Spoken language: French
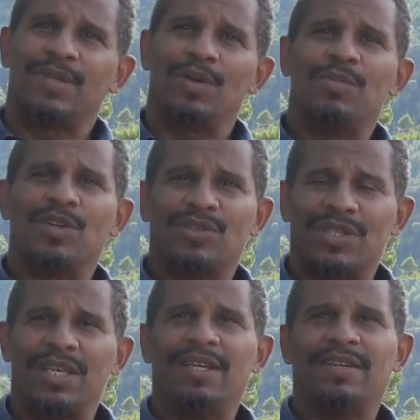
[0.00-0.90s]

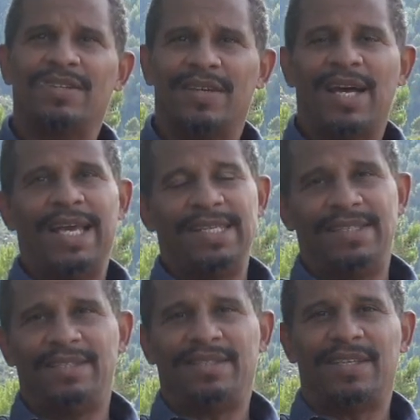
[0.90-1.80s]
Commencez à
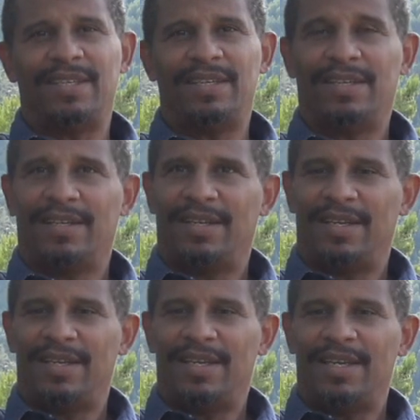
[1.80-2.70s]
exister
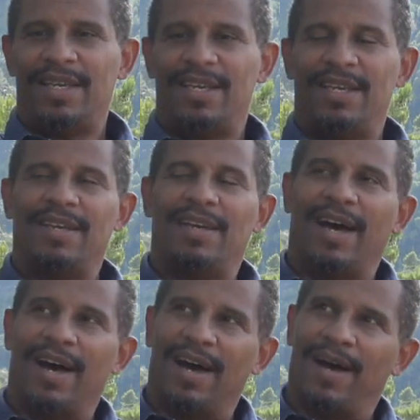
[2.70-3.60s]
et
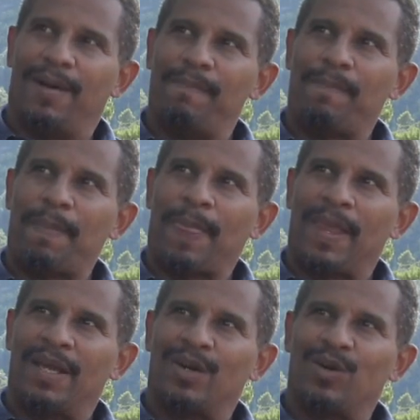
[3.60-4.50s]
à hum,
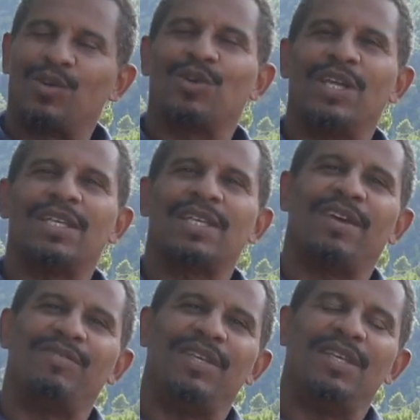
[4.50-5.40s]
reconnaître
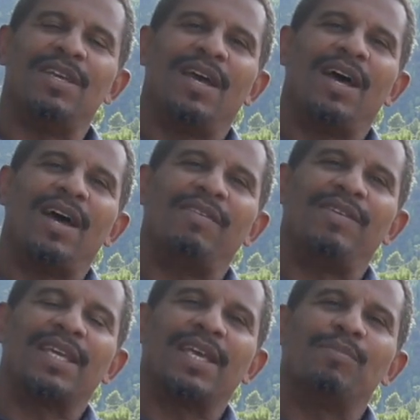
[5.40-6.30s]
la vie
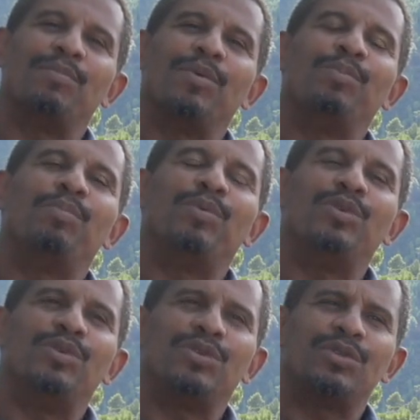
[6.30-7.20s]
avec un peu
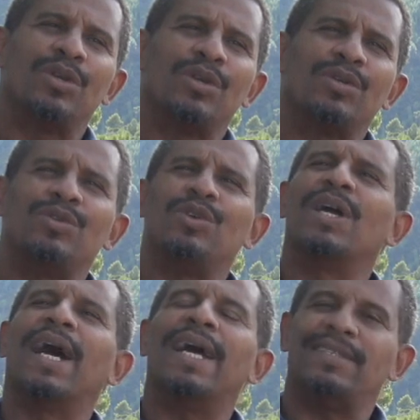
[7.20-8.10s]
plus de
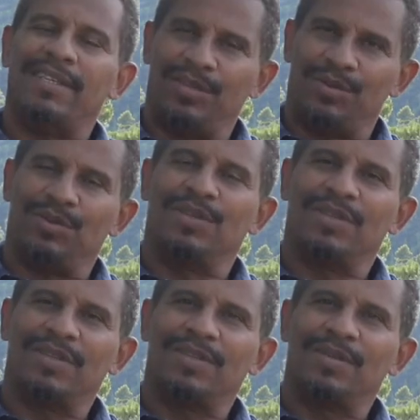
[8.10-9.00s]
gratitude
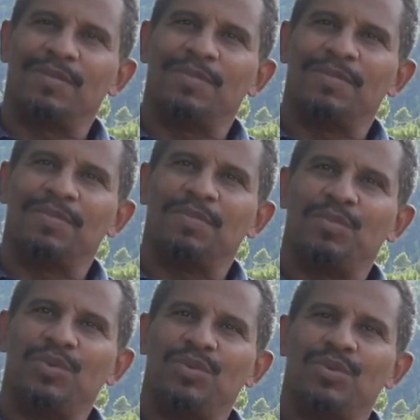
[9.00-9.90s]

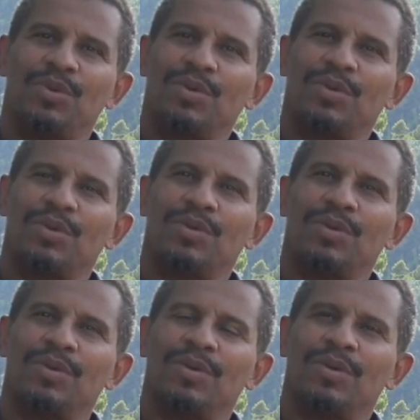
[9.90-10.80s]
plutôt
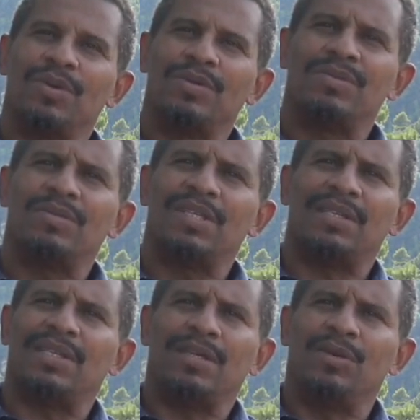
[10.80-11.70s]
que
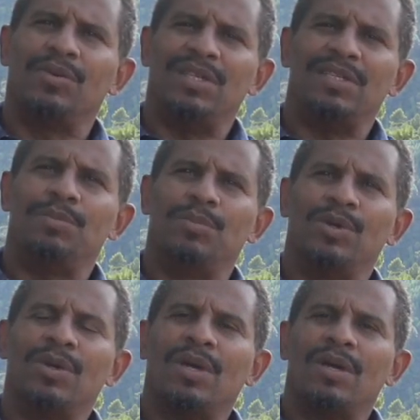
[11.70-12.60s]
cet égoïsme